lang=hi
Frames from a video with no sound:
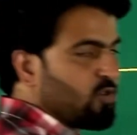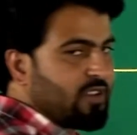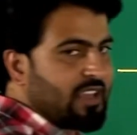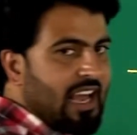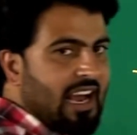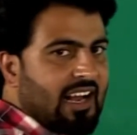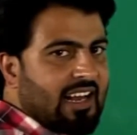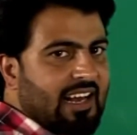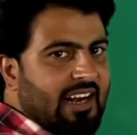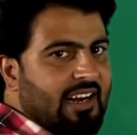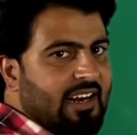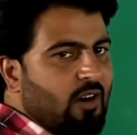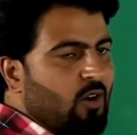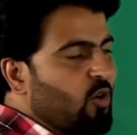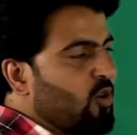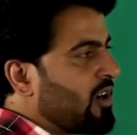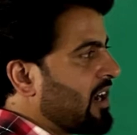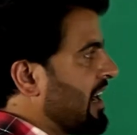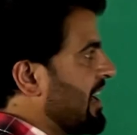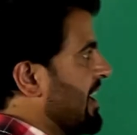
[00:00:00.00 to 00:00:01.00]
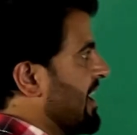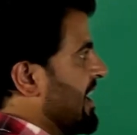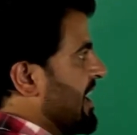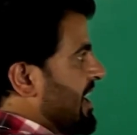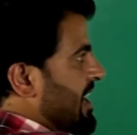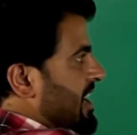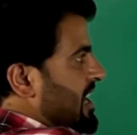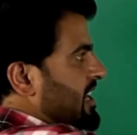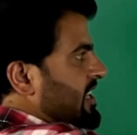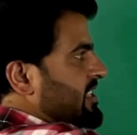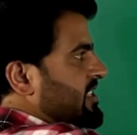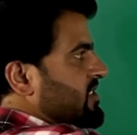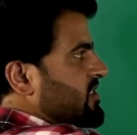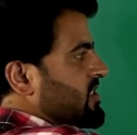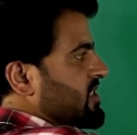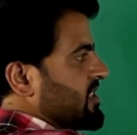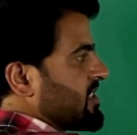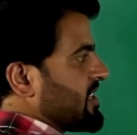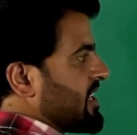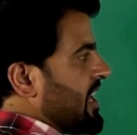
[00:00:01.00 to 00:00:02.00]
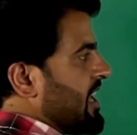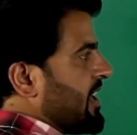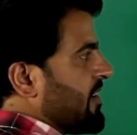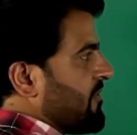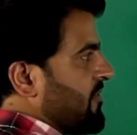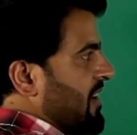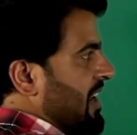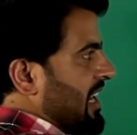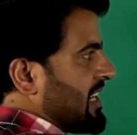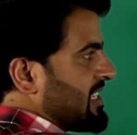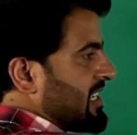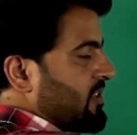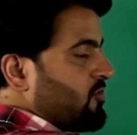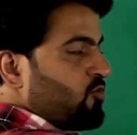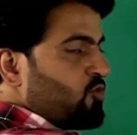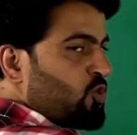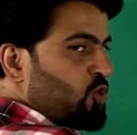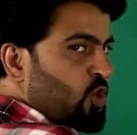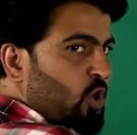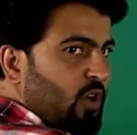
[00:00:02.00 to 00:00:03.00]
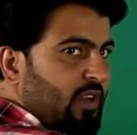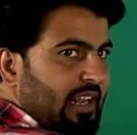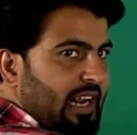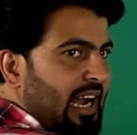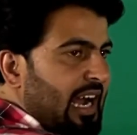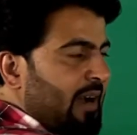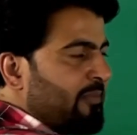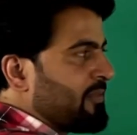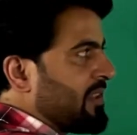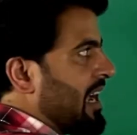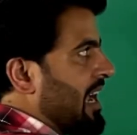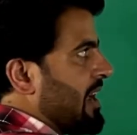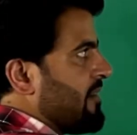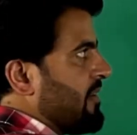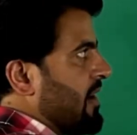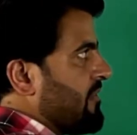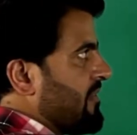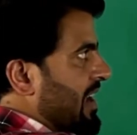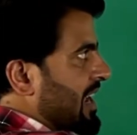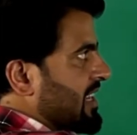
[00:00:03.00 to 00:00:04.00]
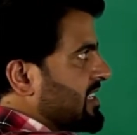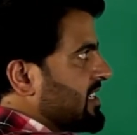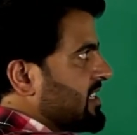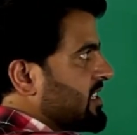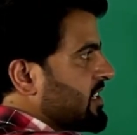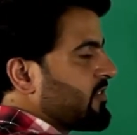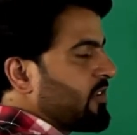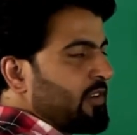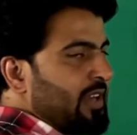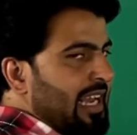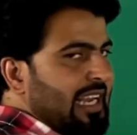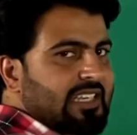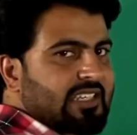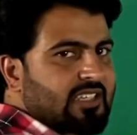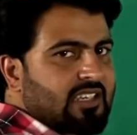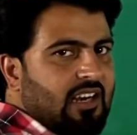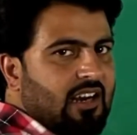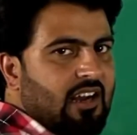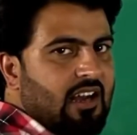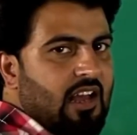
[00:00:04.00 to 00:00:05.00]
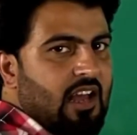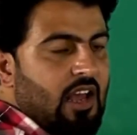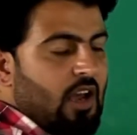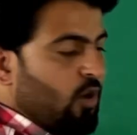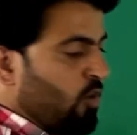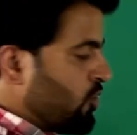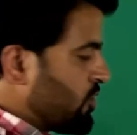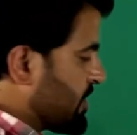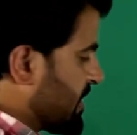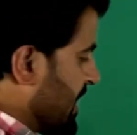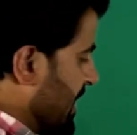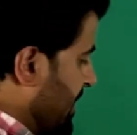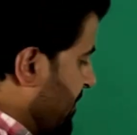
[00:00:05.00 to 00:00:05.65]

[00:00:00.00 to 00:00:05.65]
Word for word: तो क्या करना होगा इस की रिफ्लेक्शन जो ग्राफ था एफ ऑफ एक्स इज इक्वल टू एक्स का उसकी